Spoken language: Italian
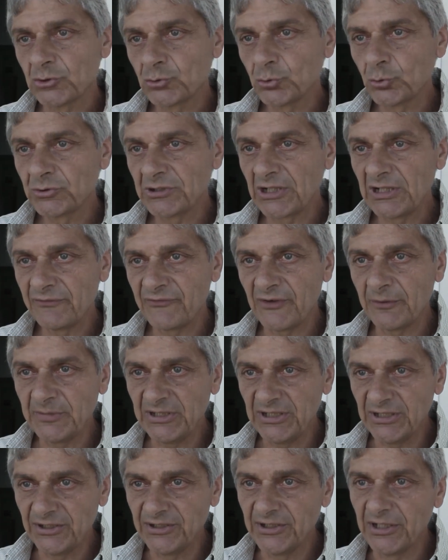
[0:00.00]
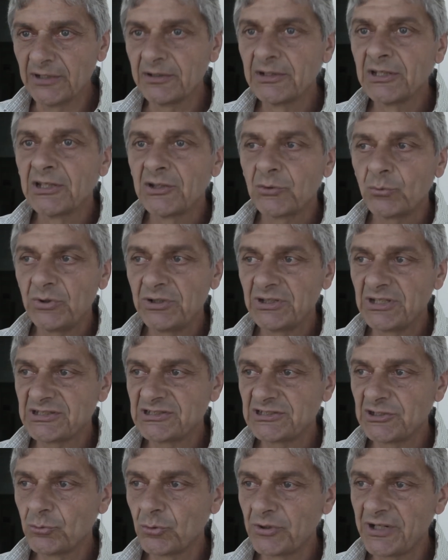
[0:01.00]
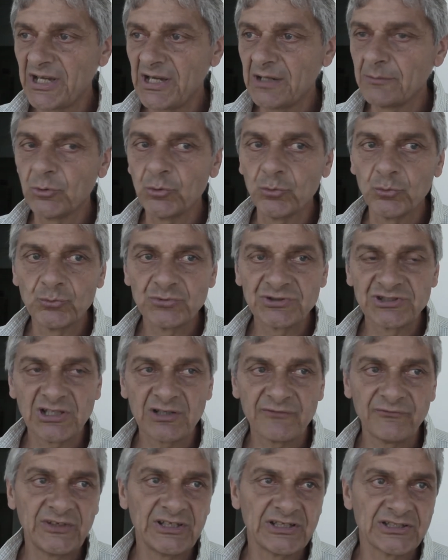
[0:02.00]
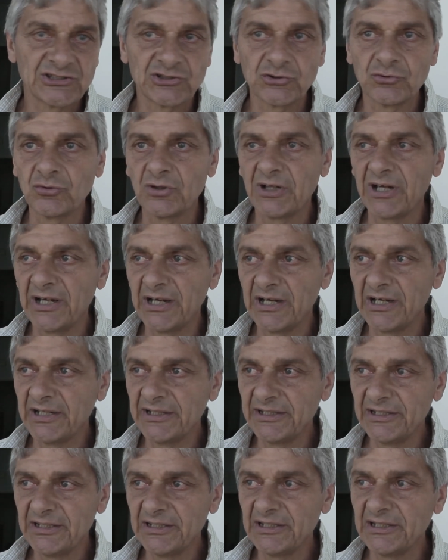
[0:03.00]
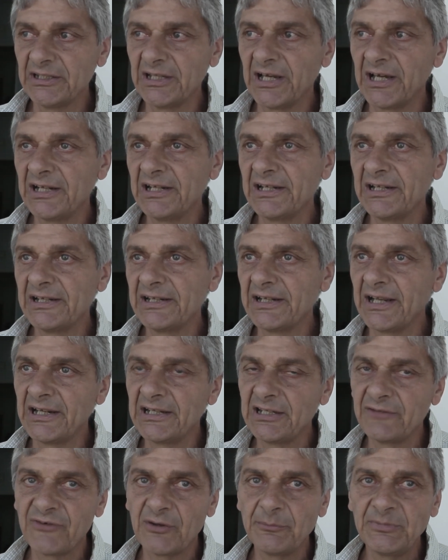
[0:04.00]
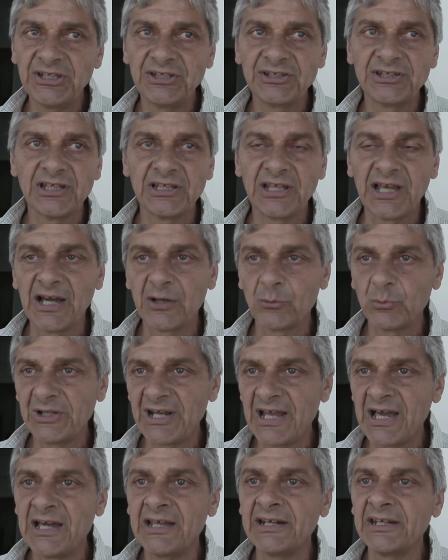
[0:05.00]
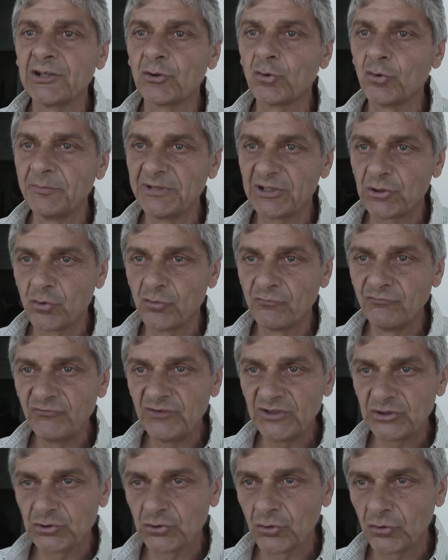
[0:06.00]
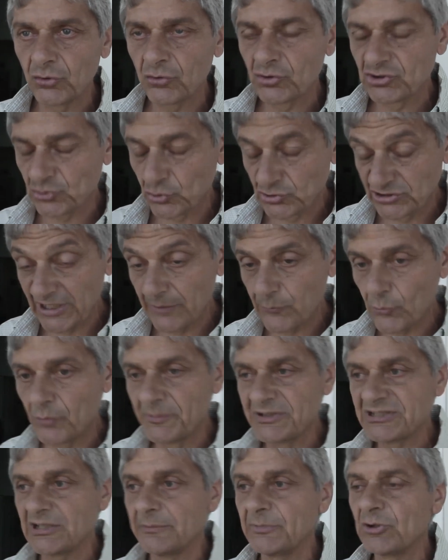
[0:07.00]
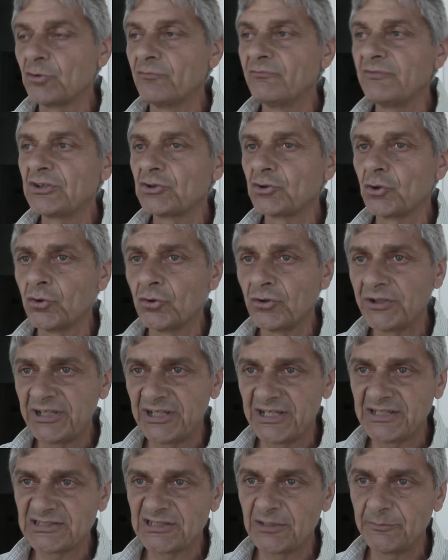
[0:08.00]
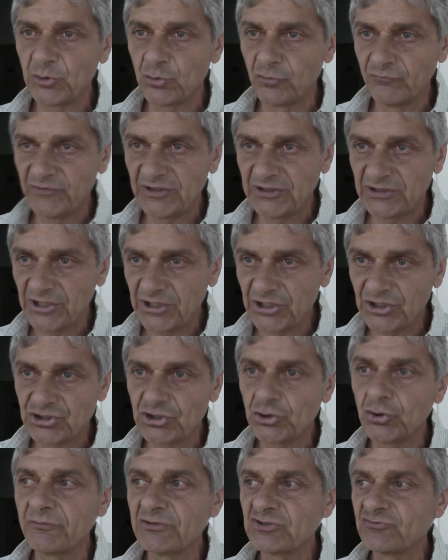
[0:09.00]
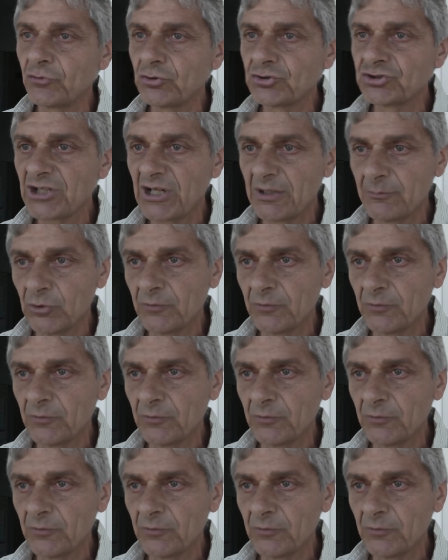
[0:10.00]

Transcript: a tutte le famiglie, quindi assicuriamo un servizio ai, al, alle famiglie aquilane come, come, semicommittori e semicommittrici. Svolgiamo... Cioè, cosa